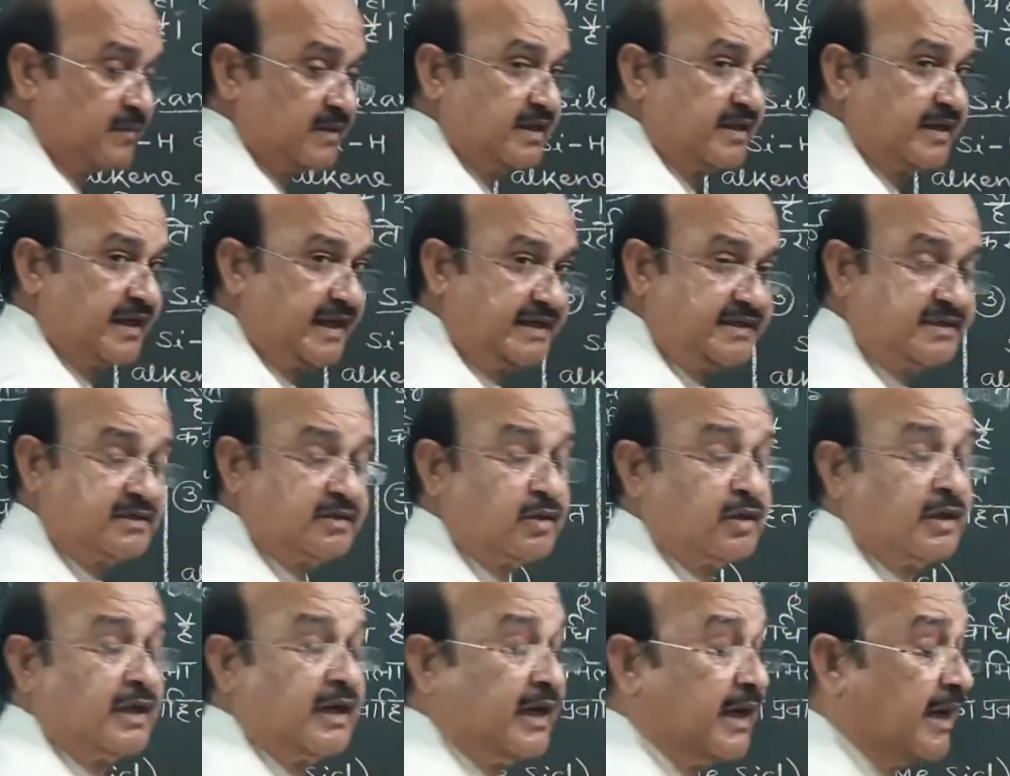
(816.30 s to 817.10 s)
राइट
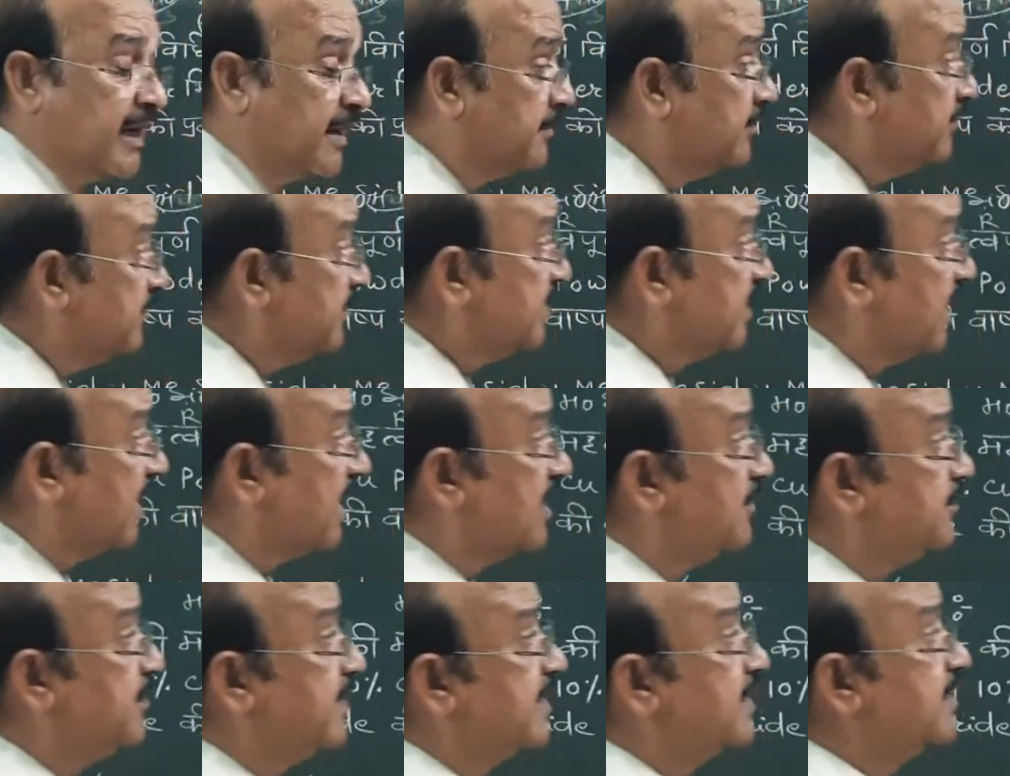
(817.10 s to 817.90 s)
हम
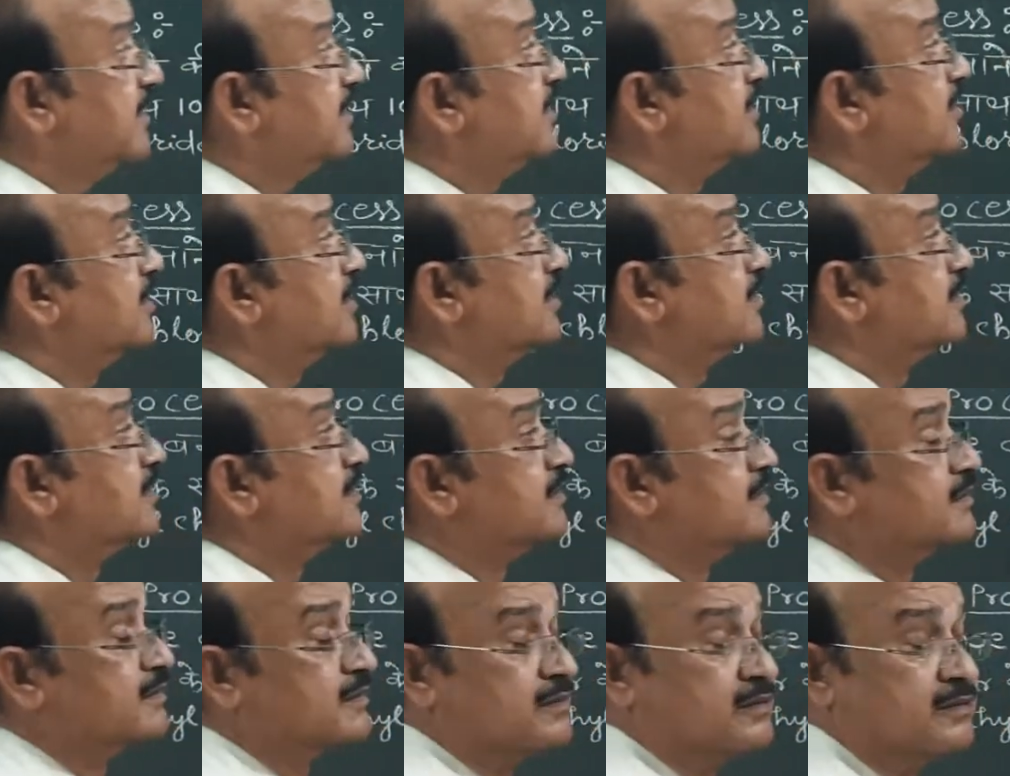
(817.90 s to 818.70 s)
यहां पर
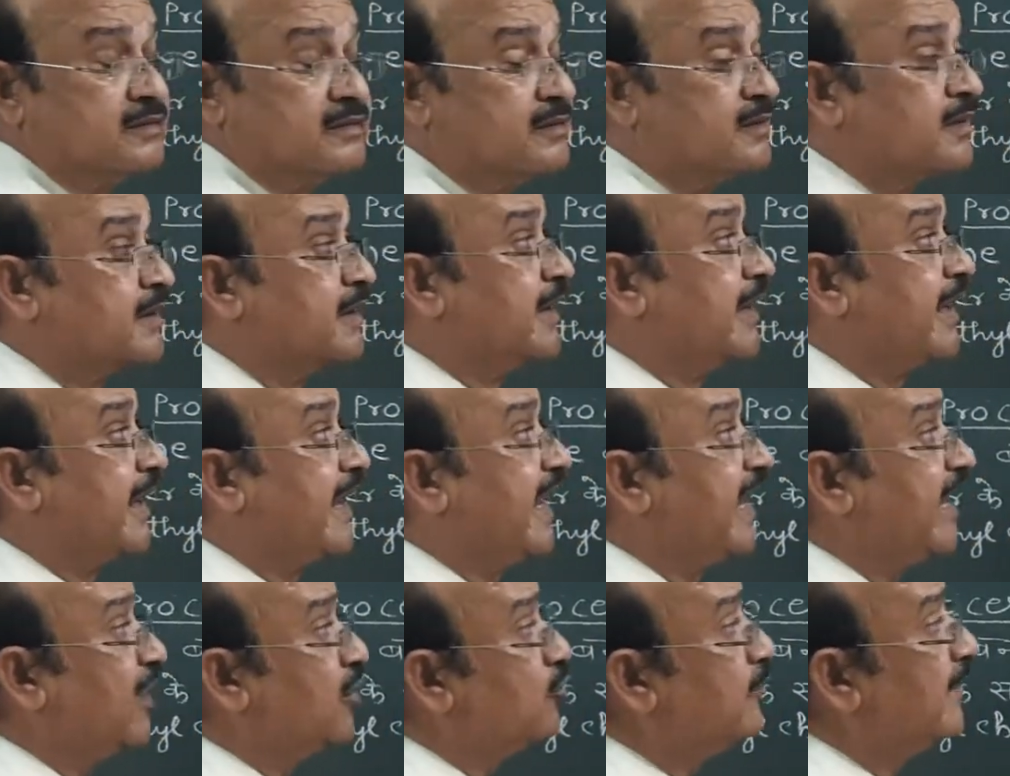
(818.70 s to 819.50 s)

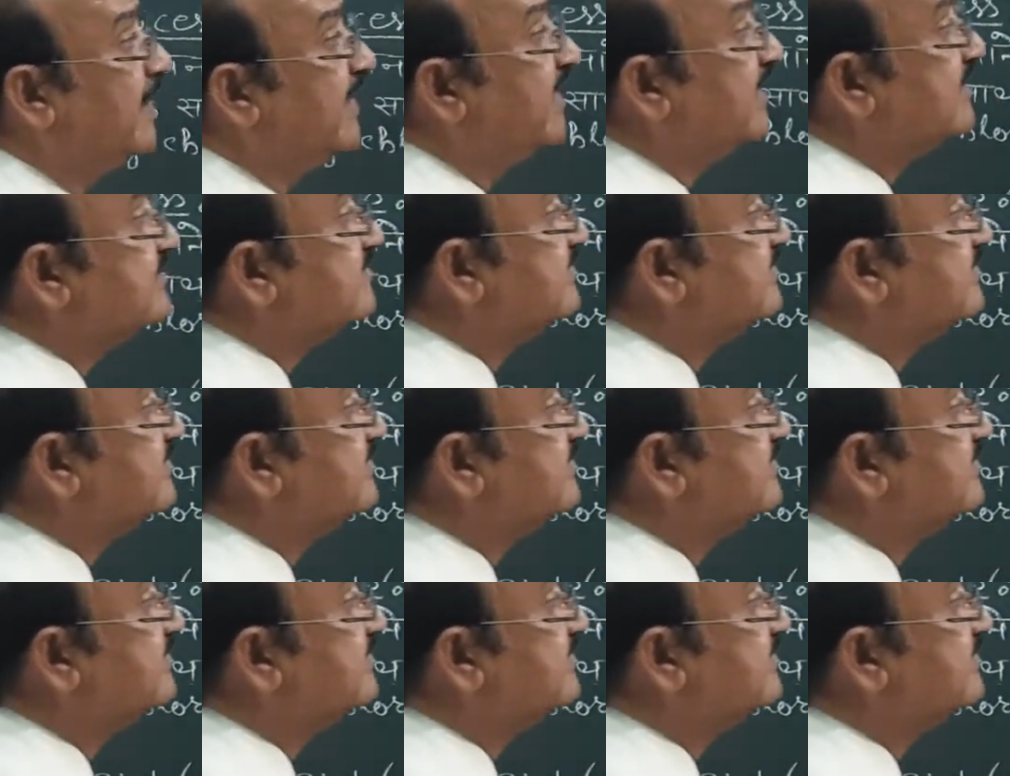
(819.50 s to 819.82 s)
एरोमेटिक